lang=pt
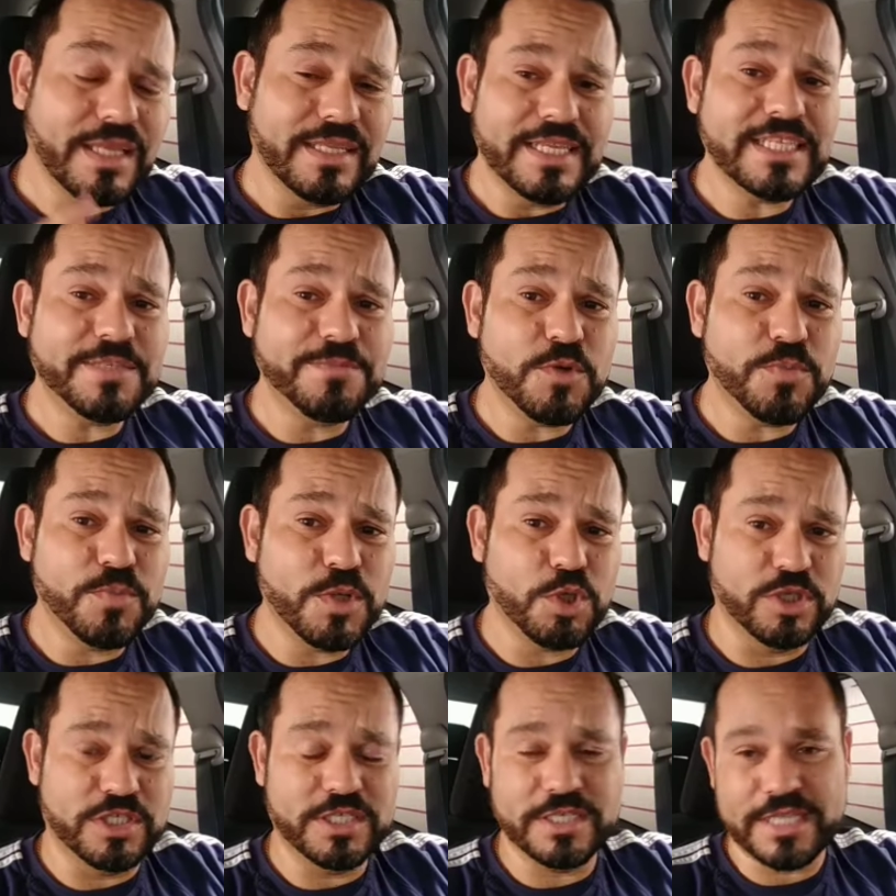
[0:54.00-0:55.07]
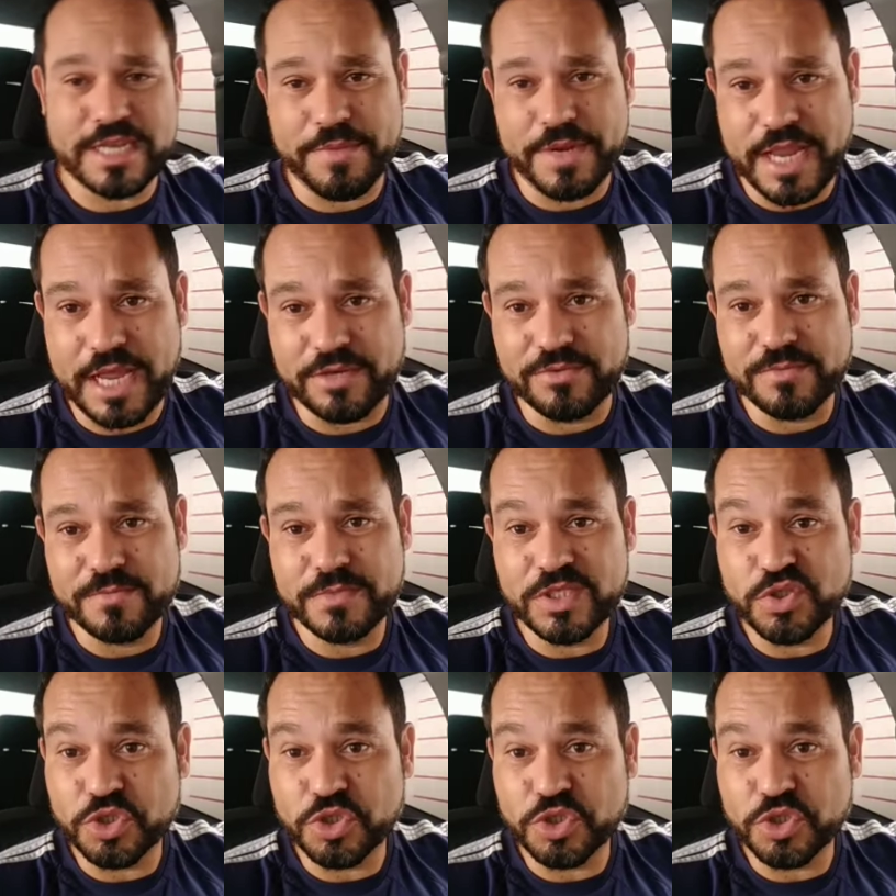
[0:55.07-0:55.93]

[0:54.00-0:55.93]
Nesse meu primeiro dia trabalhado, em